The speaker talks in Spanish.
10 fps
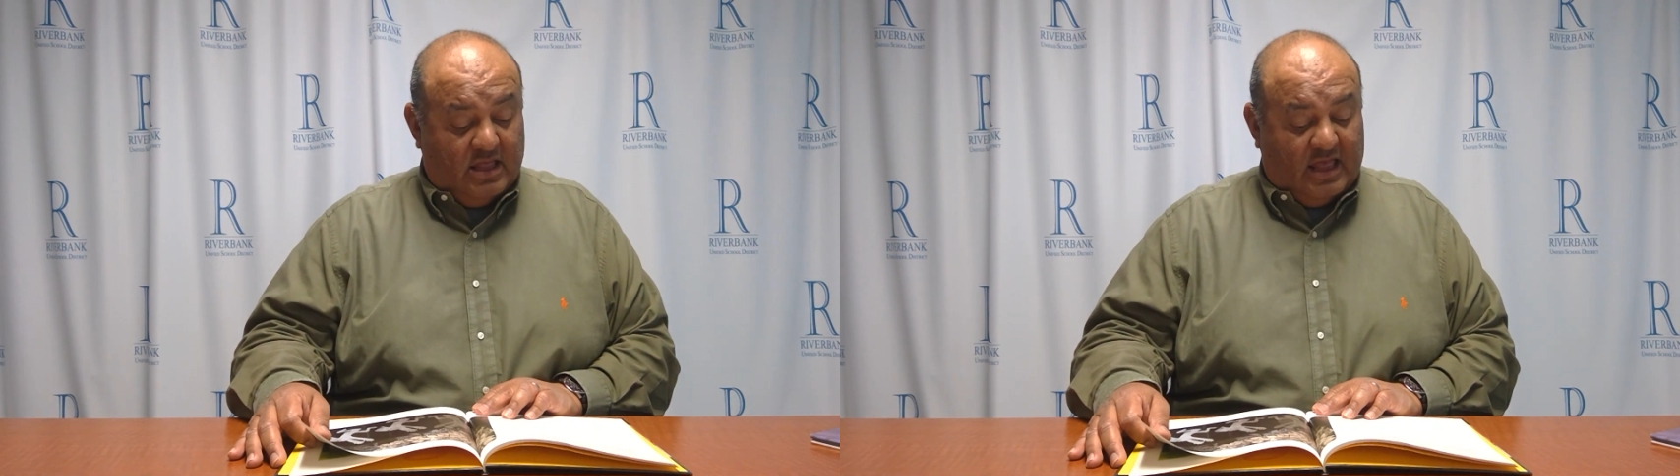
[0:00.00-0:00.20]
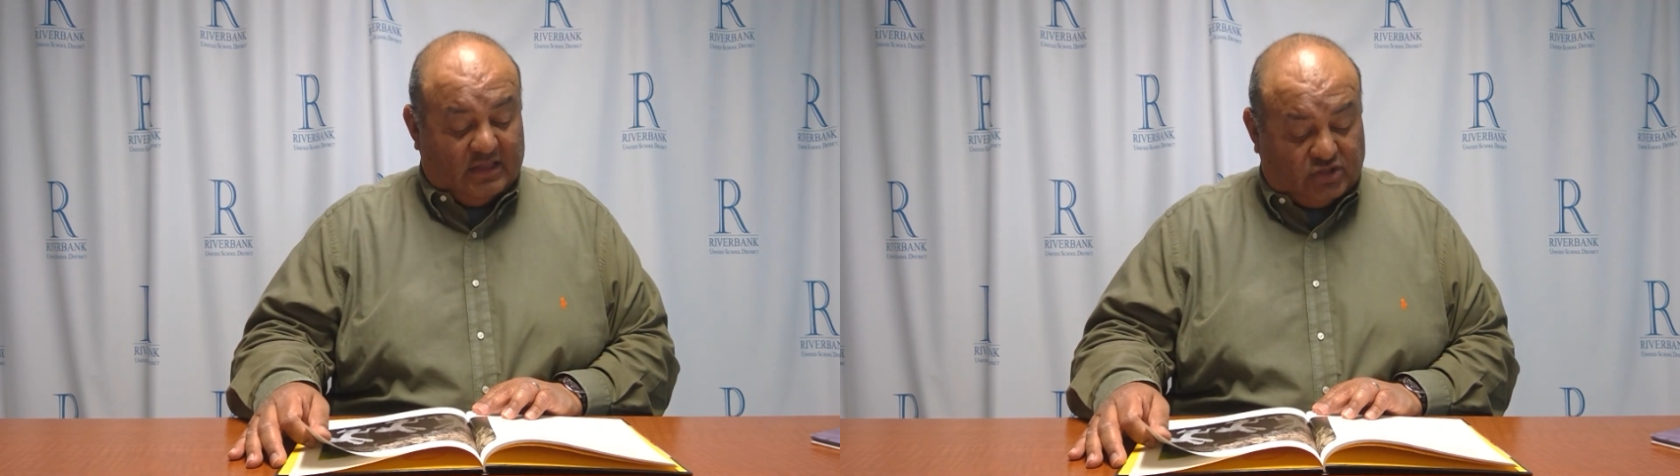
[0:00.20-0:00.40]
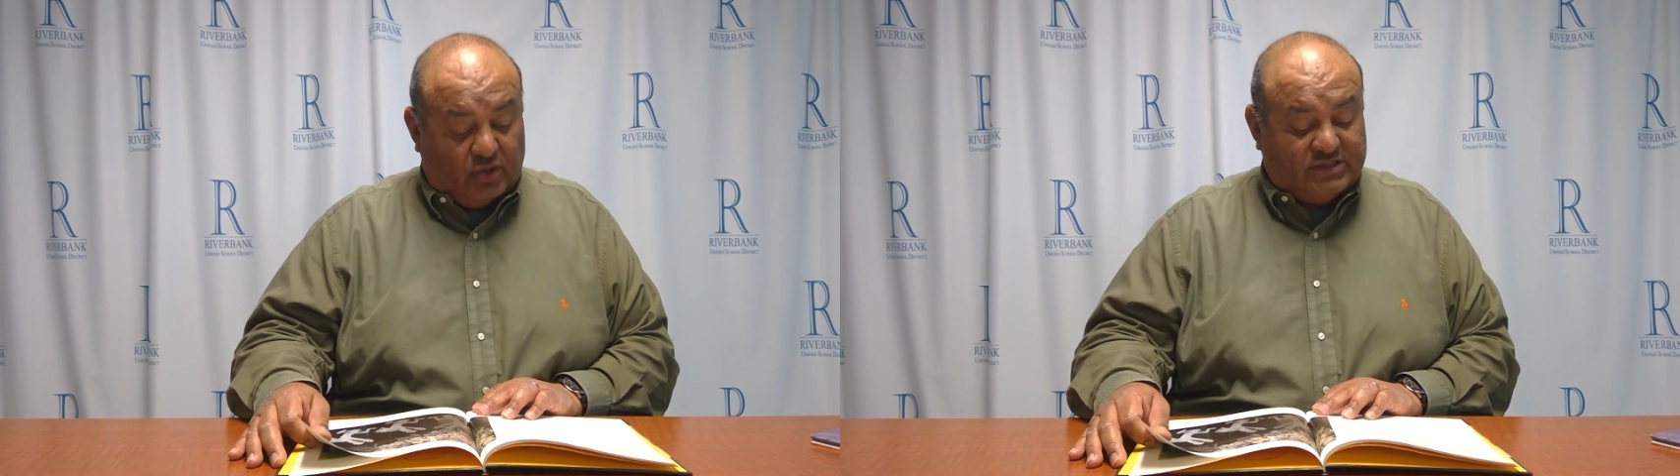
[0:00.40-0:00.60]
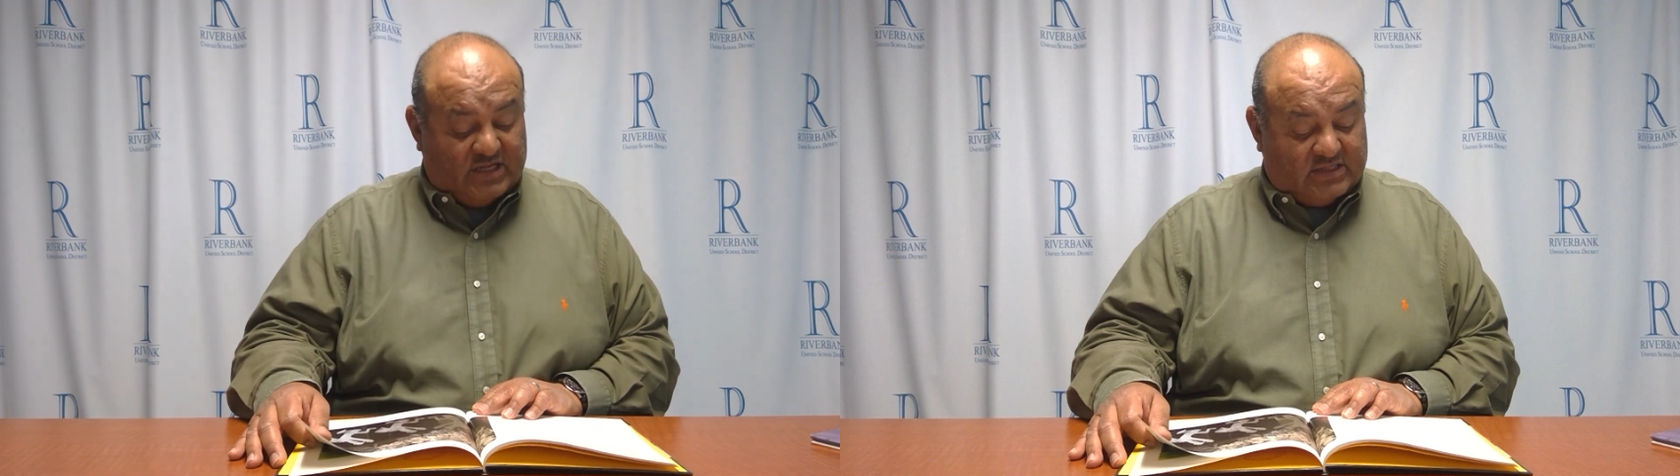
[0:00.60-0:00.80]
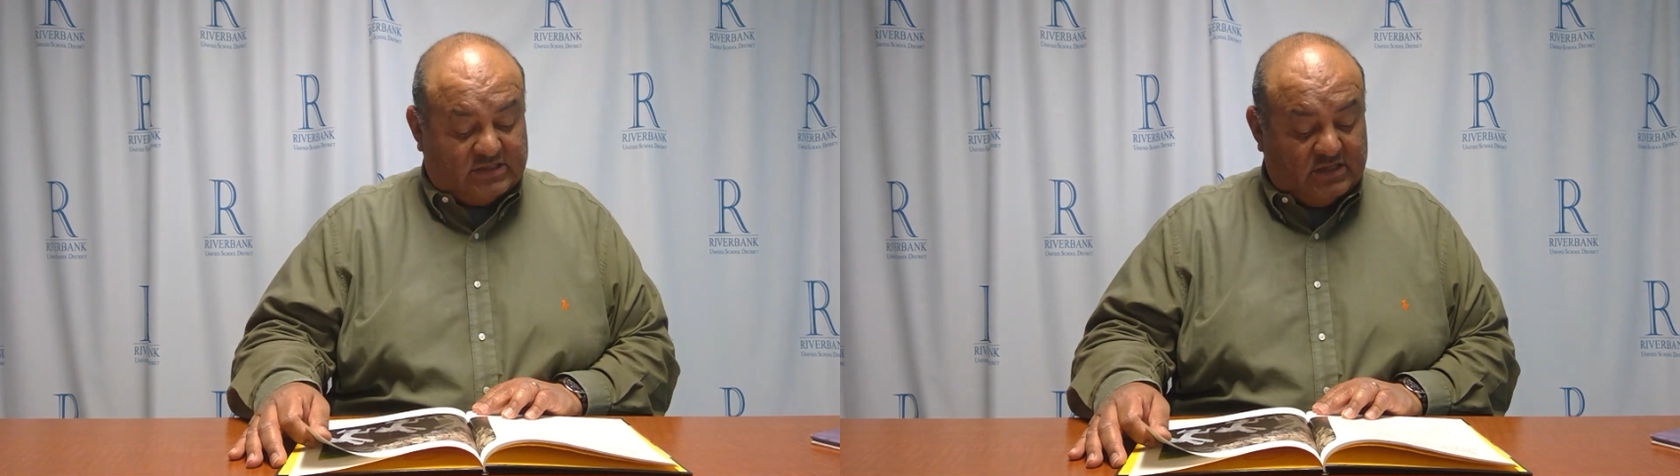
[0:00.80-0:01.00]

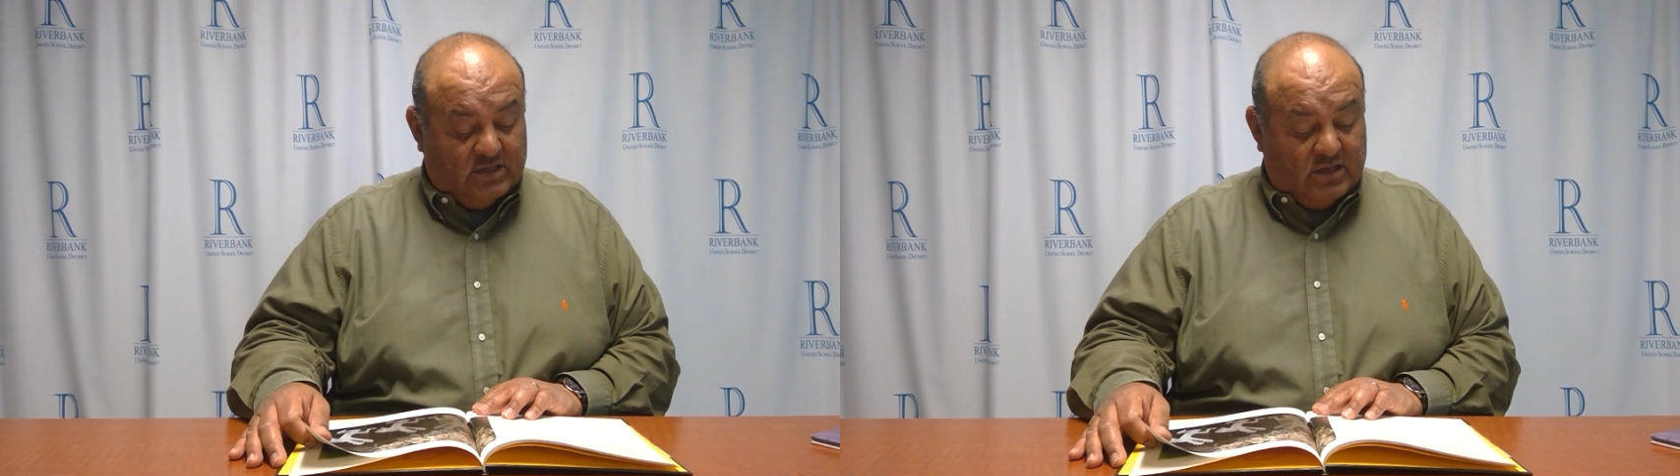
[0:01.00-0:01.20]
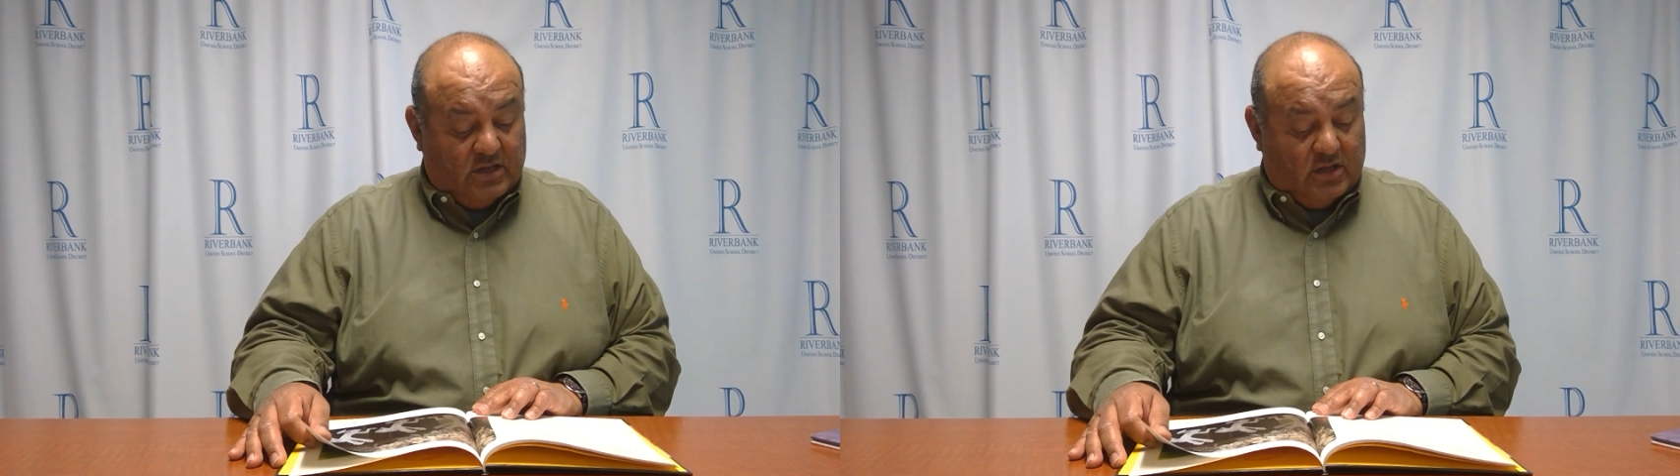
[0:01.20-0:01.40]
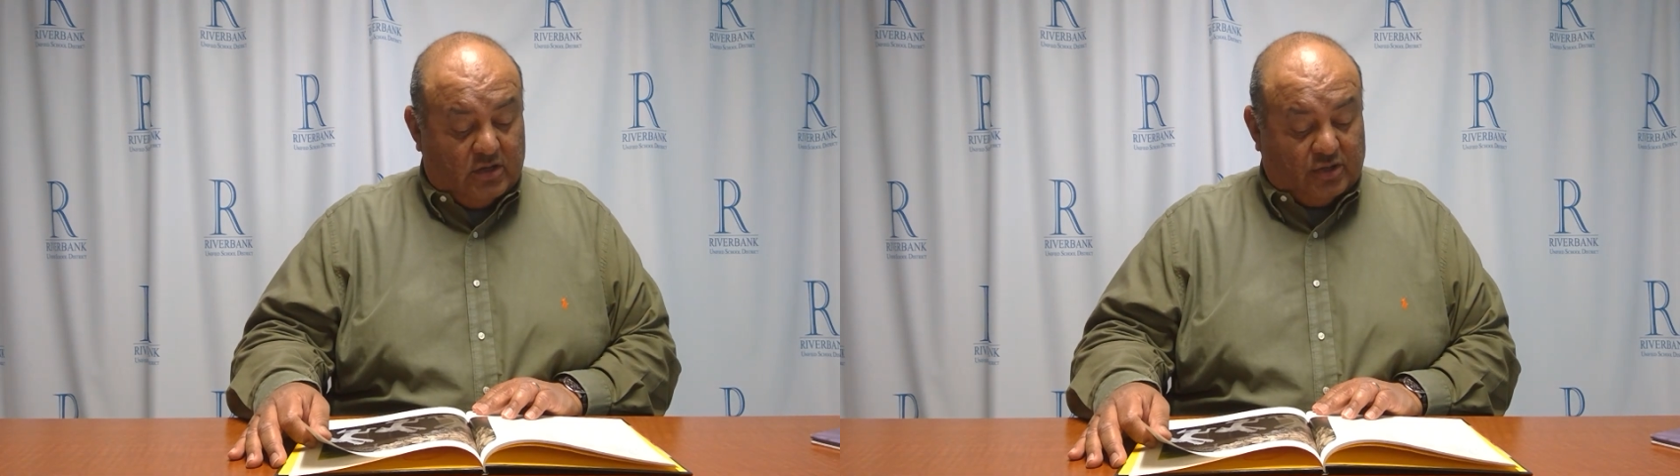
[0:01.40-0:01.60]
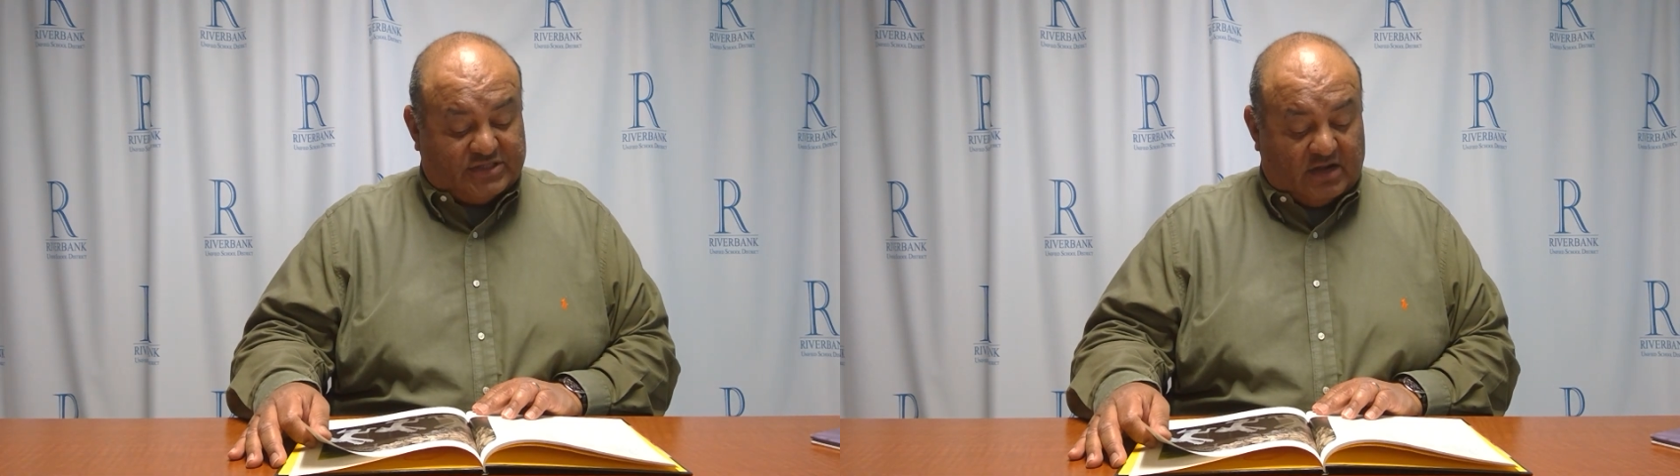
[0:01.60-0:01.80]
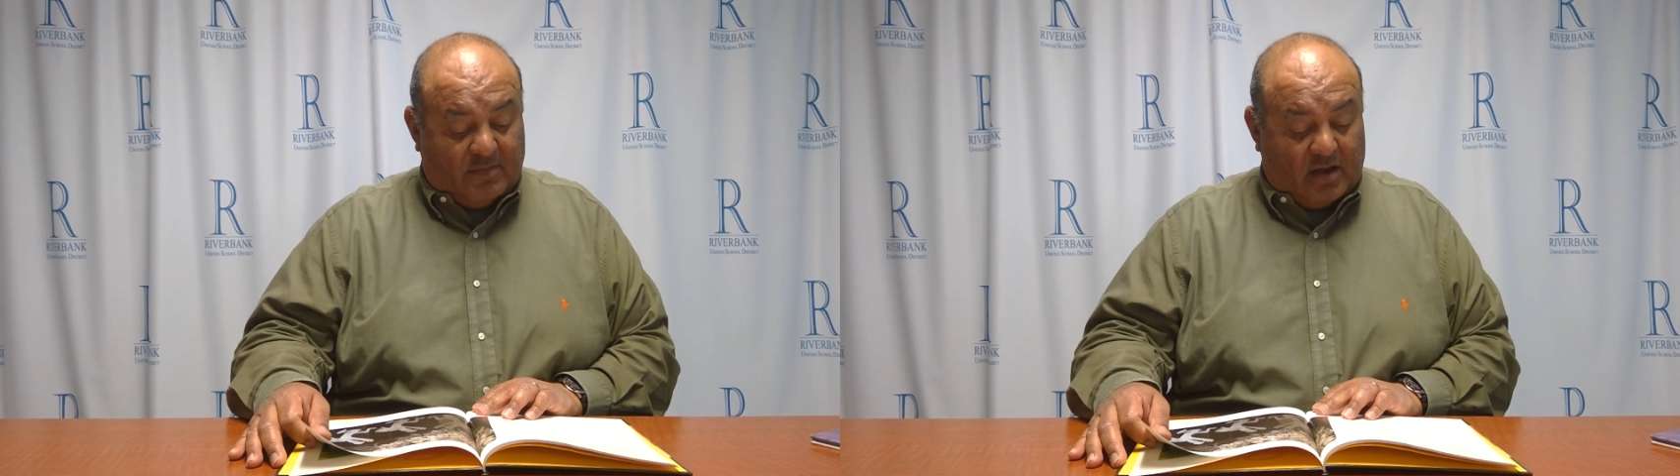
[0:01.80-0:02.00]
Entonces
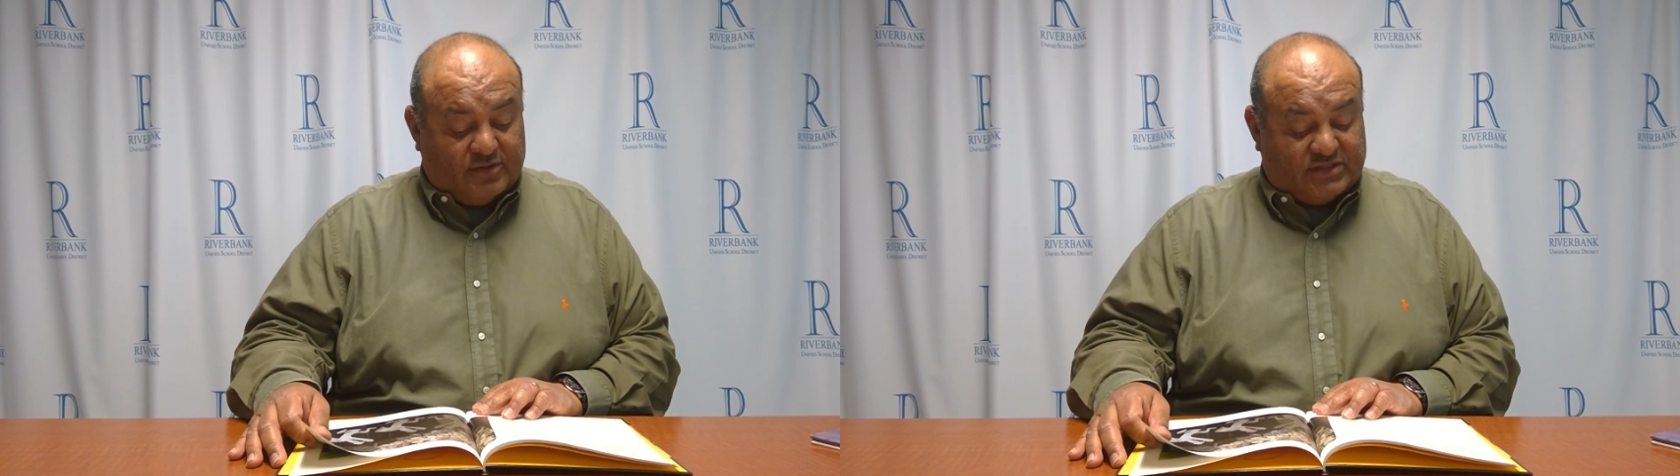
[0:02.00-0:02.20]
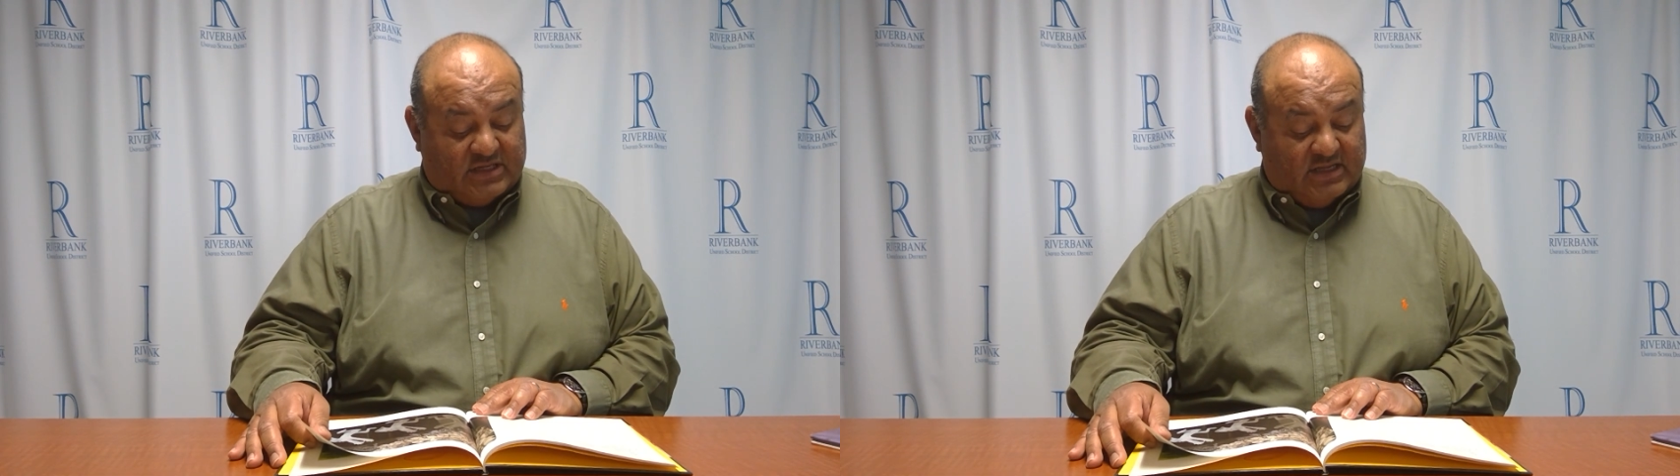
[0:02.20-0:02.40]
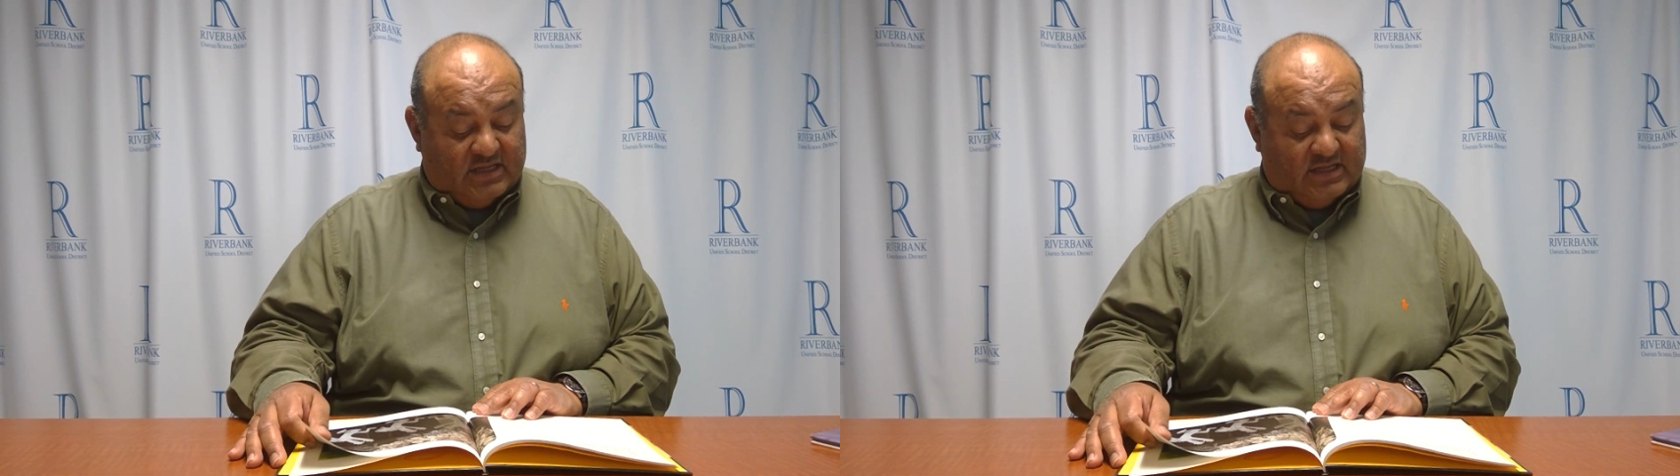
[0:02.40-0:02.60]
los hermanos